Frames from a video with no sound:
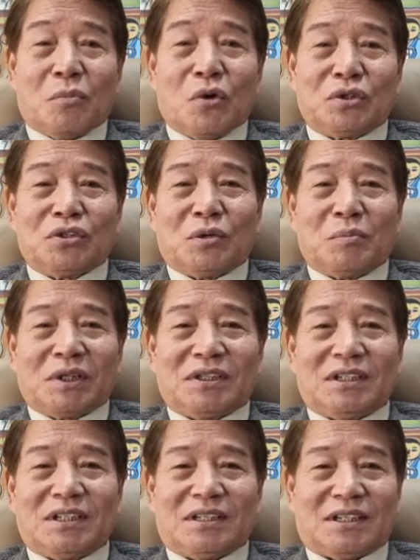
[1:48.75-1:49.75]
모든
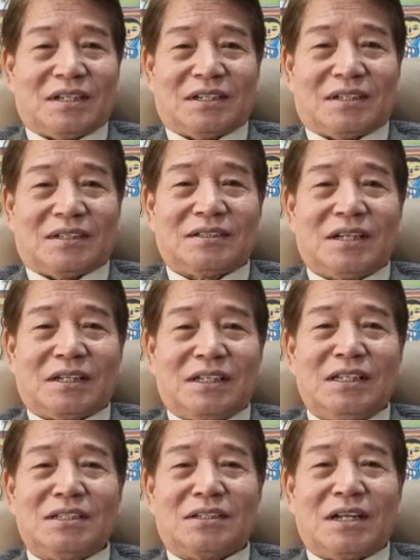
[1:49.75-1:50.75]
엄마들이 그냥
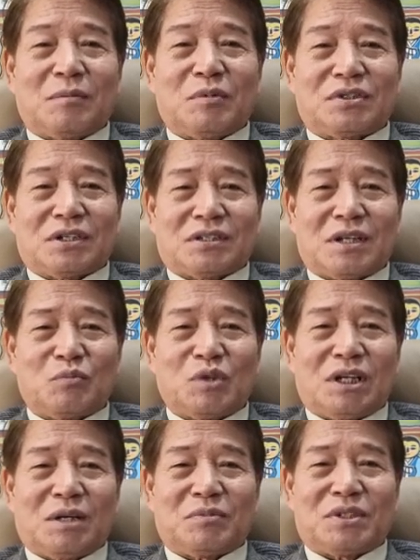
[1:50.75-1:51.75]
2년에 한 번씩,
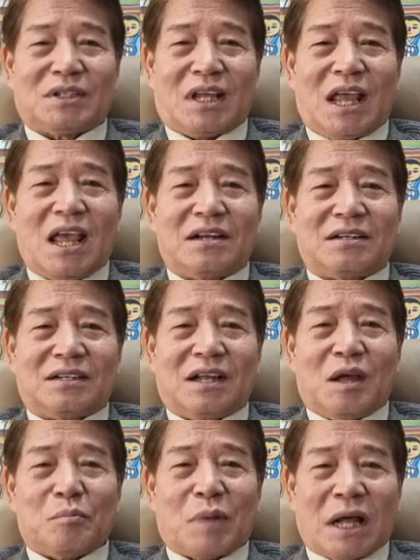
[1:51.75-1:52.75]
3년에 한 번씩 애를
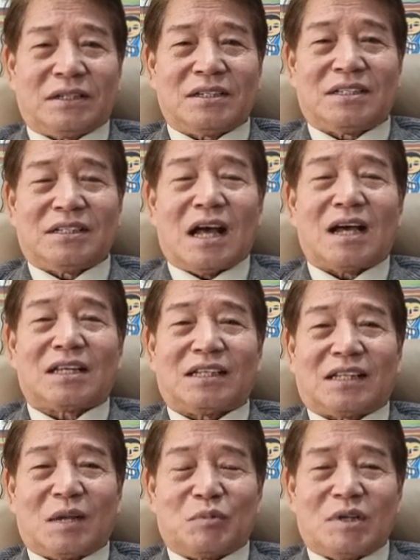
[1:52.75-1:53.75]
반드시
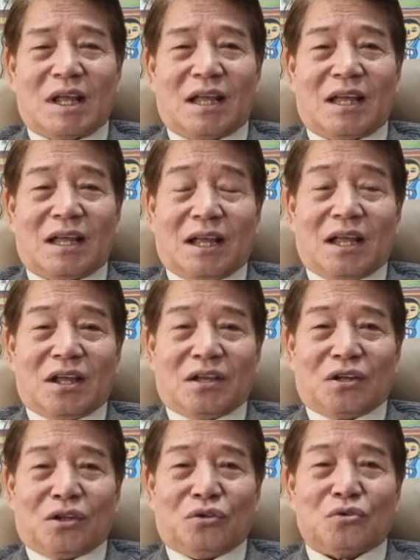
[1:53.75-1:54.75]
낳았기 때문에
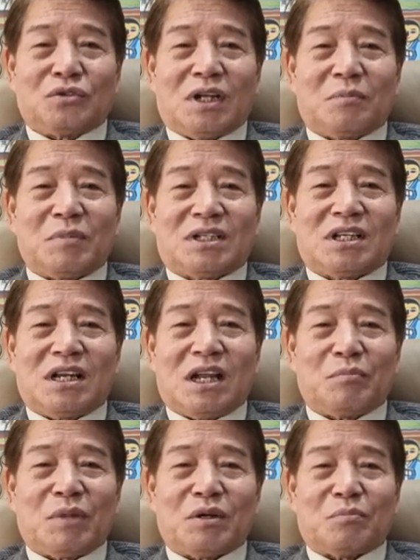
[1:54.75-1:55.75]
6남매,
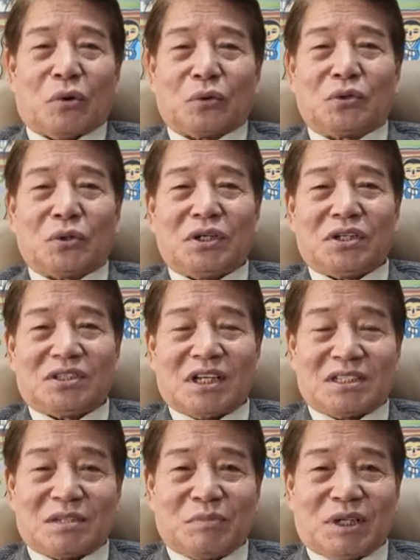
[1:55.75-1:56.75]
7남매는 보통이었지
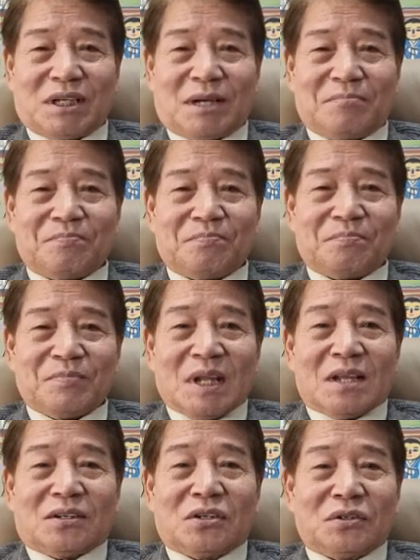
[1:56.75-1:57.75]
않습니까?
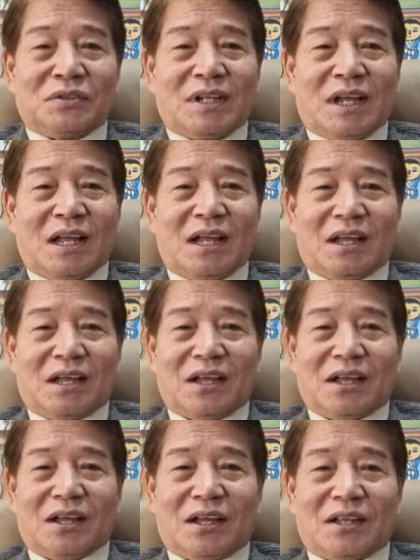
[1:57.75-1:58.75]
그런데
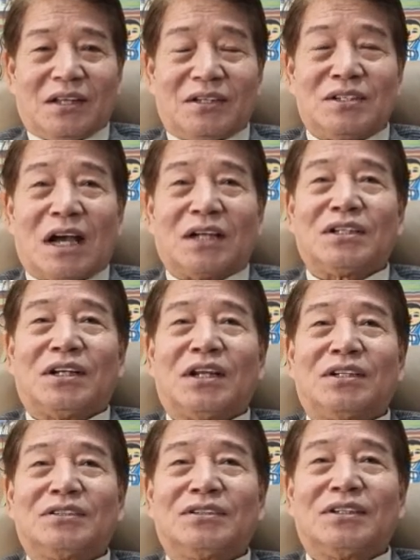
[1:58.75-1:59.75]

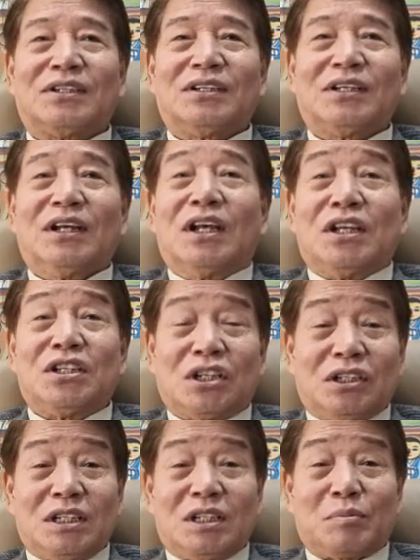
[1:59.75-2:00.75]
작년에는
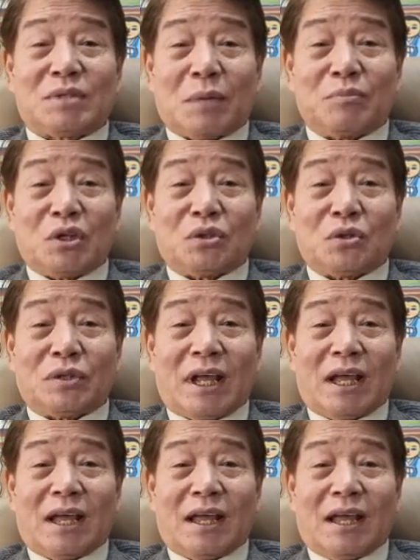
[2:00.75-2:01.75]

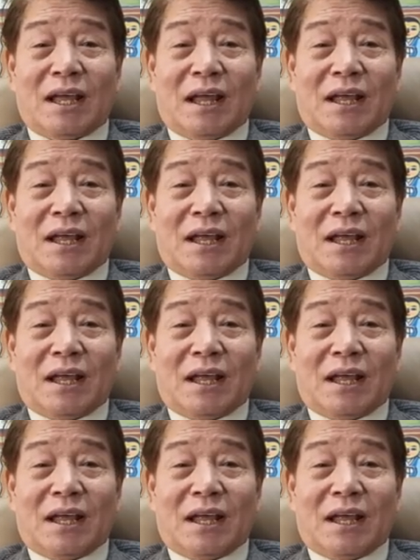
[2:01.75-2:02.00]
2023년도에